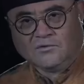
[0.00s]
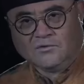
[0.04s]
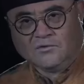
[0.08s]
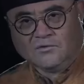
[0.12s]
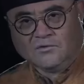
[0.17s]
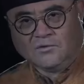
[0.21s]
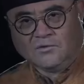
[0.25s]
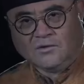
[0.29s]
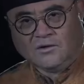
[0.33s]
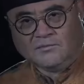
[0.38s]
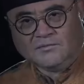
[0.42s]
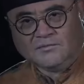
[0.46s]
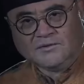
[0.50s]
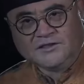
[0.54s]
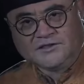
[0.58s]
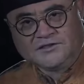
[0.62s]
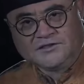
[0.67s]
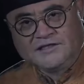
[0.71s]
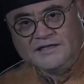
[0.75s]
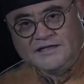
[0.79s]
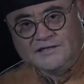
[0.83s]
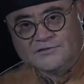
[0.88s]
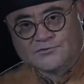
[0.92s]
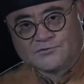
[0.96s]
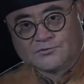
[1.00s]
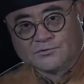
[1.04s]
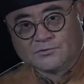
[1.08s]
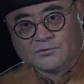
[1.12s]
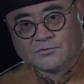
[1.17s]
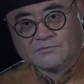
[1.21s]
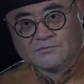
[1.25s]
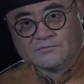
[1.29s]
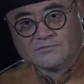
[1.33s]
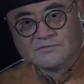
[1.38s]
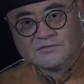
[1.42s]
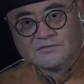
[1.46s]
我们的店
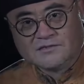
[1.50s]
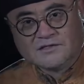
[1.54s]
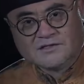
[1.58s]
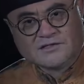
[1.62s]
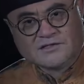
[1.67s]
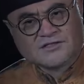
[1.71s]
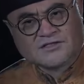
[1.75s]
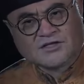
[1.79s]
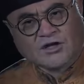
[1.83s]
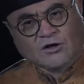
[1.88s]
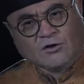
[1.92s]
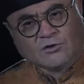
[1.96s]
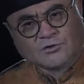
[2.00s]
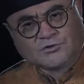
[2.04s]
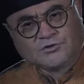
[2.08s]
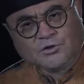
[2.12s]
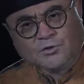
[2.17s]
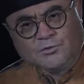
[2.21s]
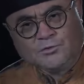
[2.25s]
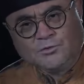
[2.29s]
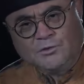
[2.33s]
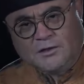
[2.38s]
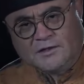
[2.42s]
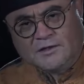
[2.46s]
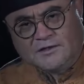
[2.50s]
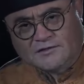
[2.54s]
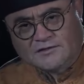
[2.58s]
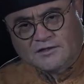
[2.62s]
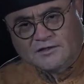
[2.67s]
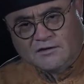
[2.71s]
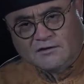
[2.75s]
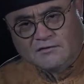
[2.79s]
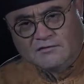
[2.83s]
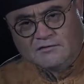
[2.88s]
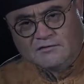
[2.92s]
主早就预料到